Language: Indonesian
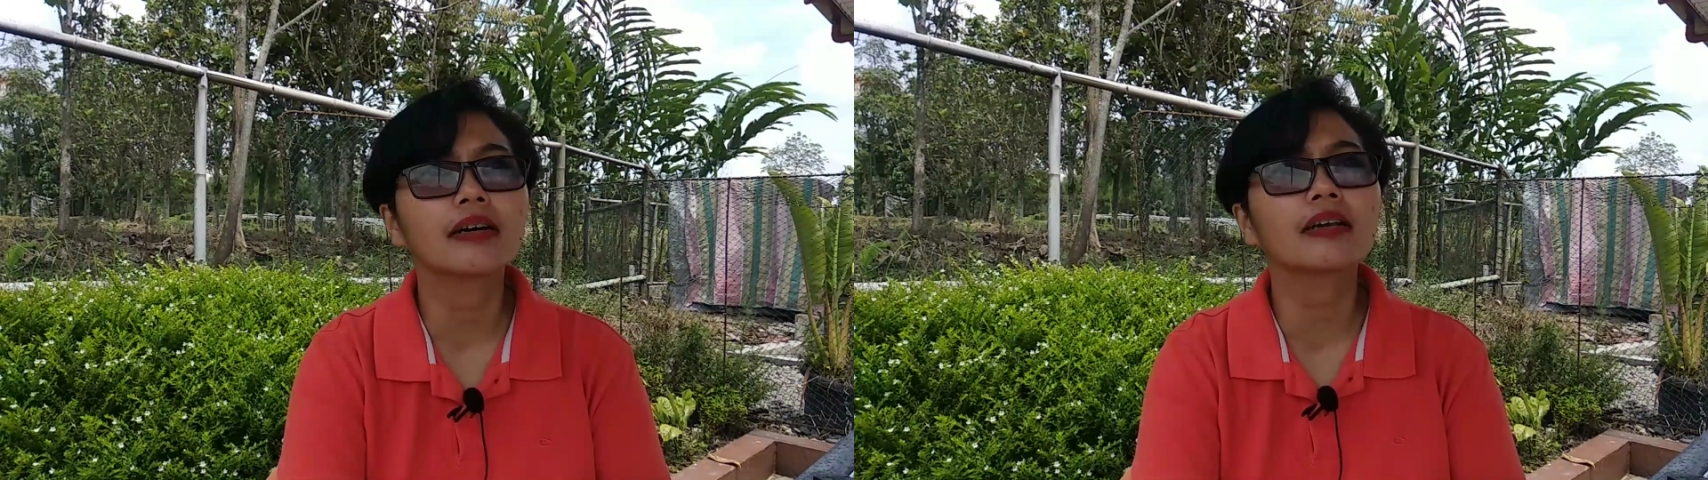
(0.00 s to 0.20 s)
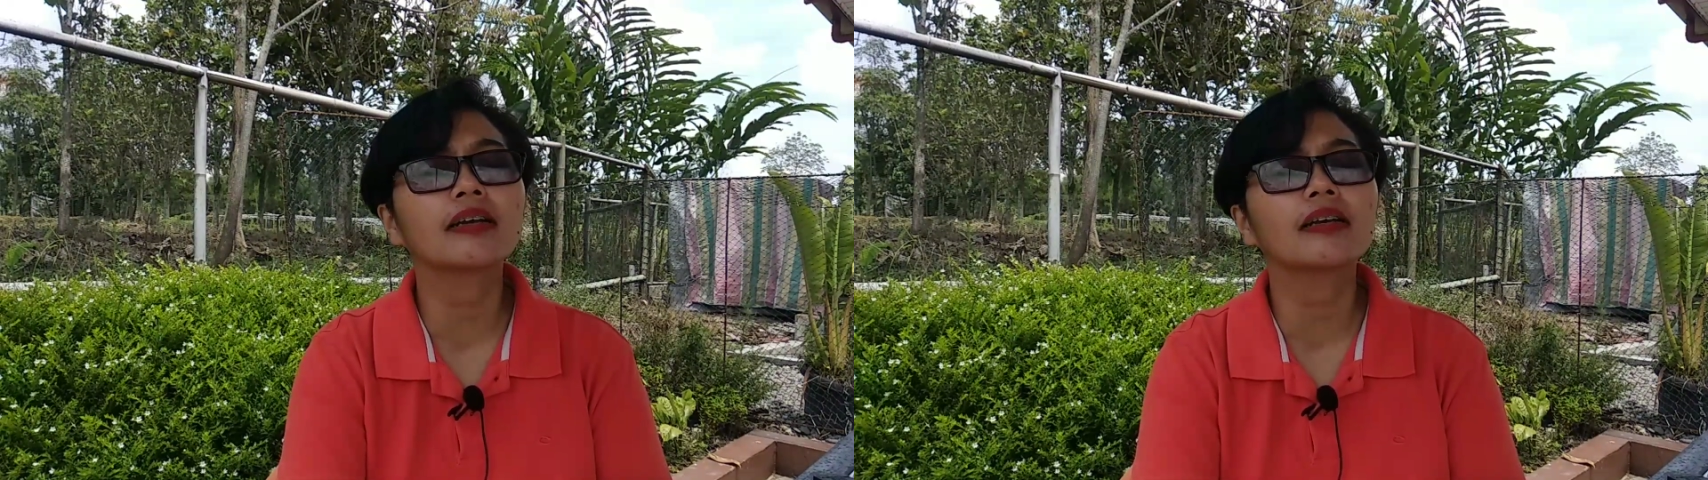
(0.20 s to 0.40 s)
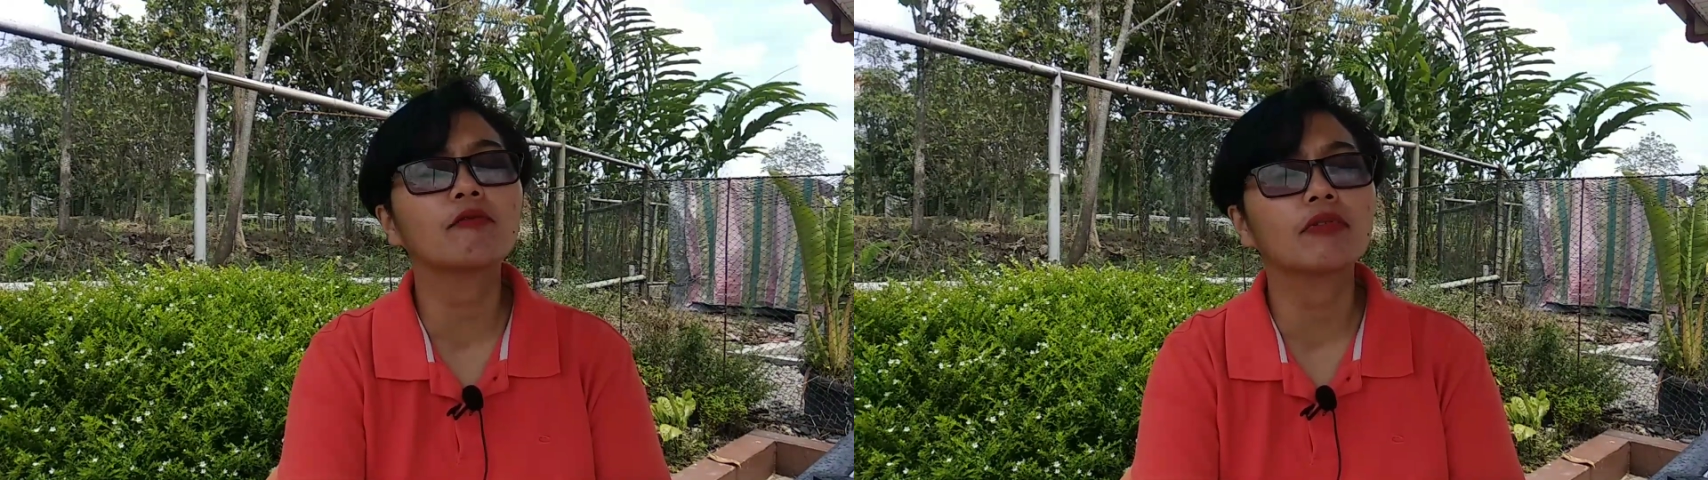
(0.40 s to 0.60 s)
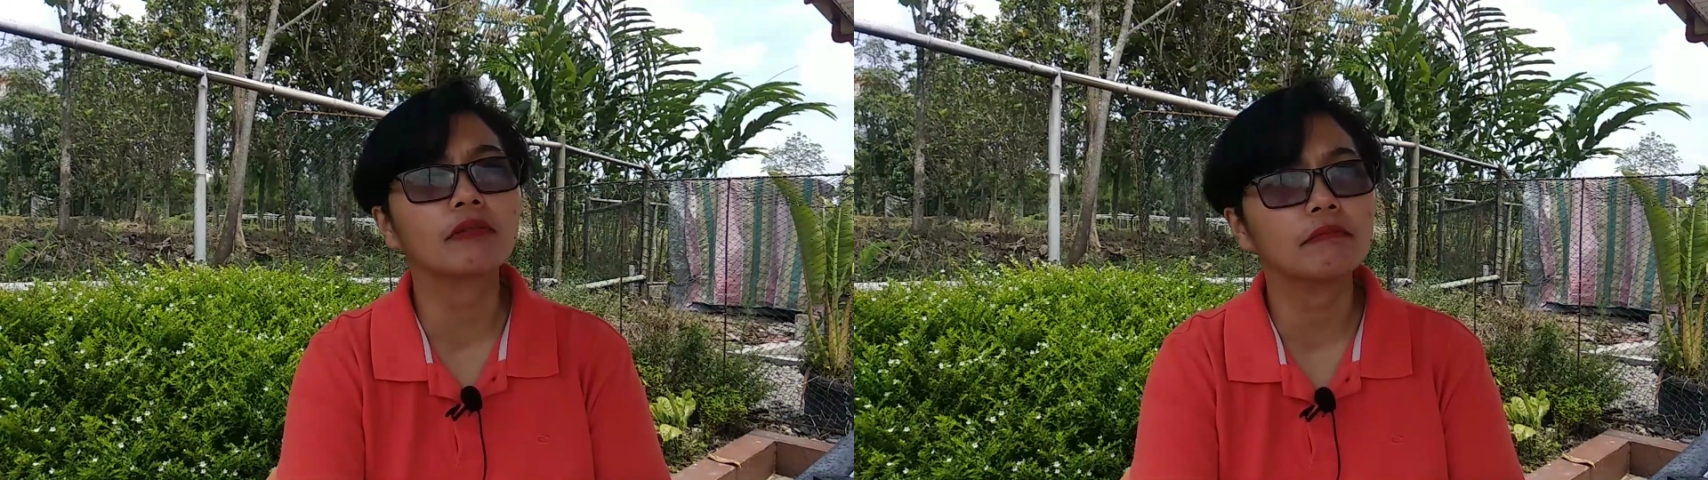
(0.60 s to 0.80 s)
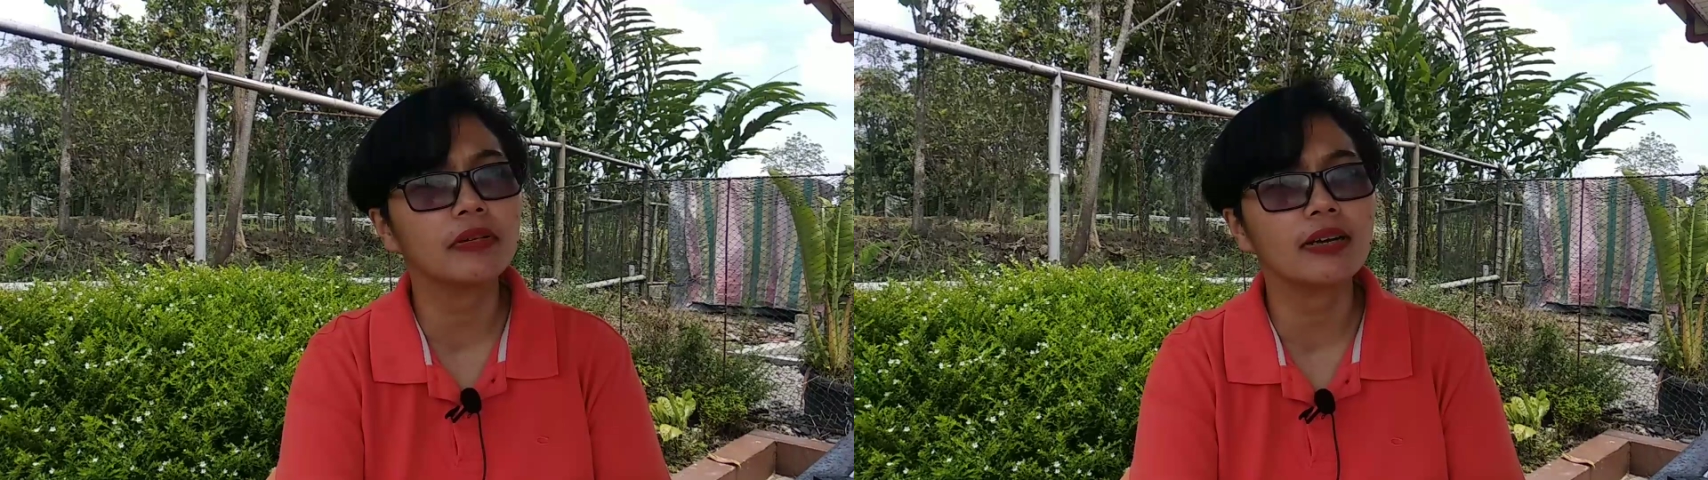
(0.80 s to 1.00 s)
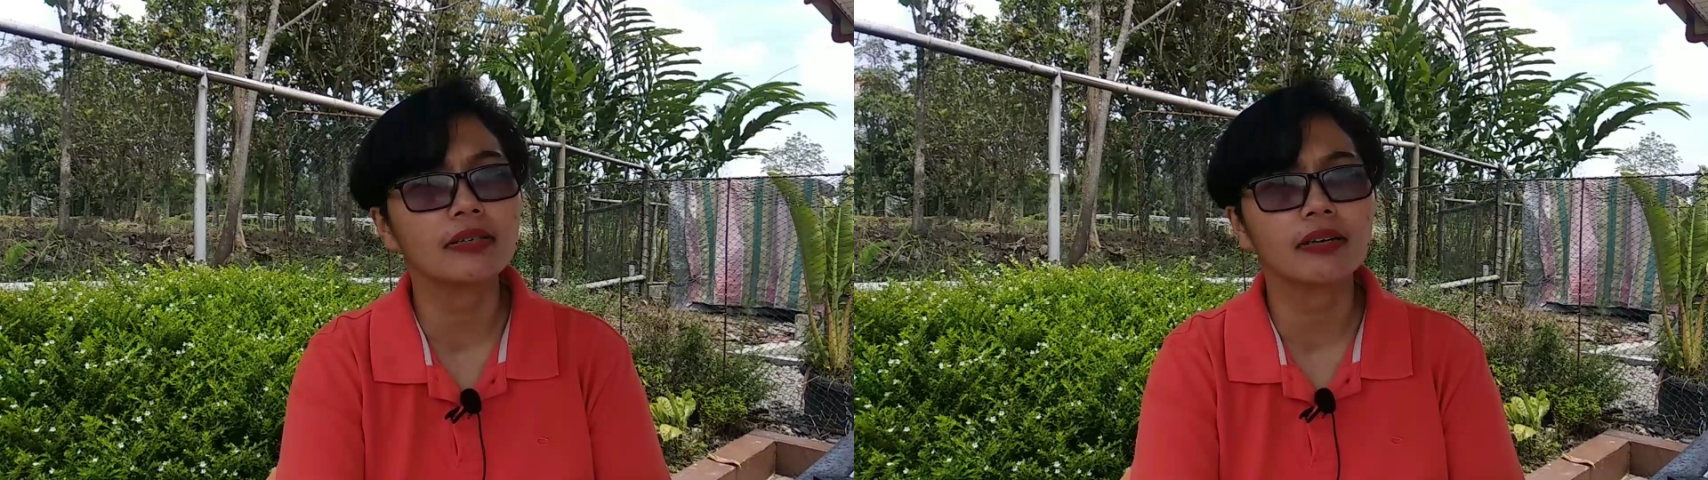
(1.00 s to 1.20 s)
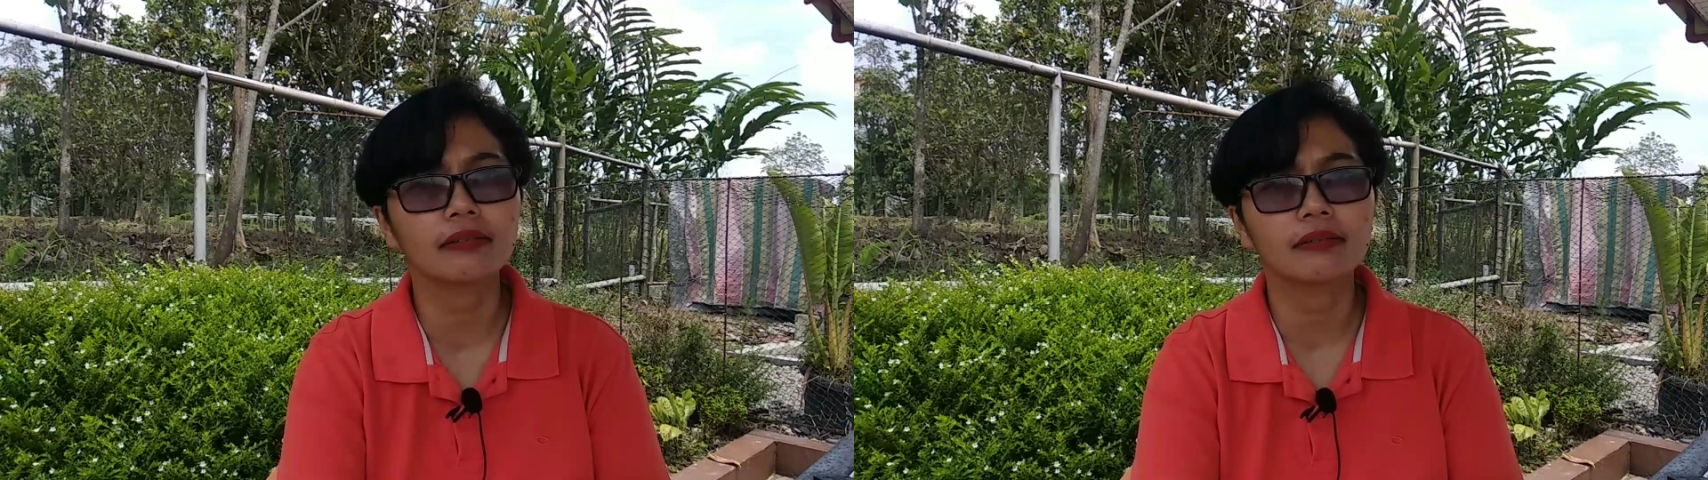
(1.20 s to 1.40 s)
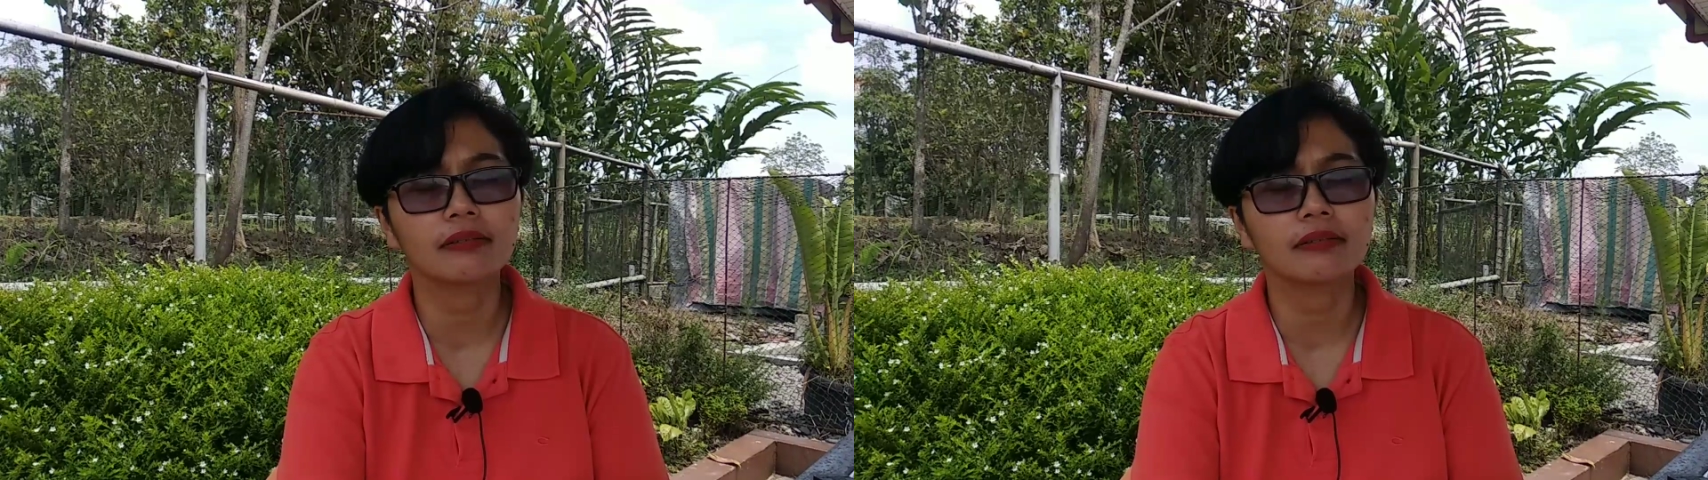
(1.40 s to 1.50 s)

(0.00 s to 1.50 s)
krina luar biasa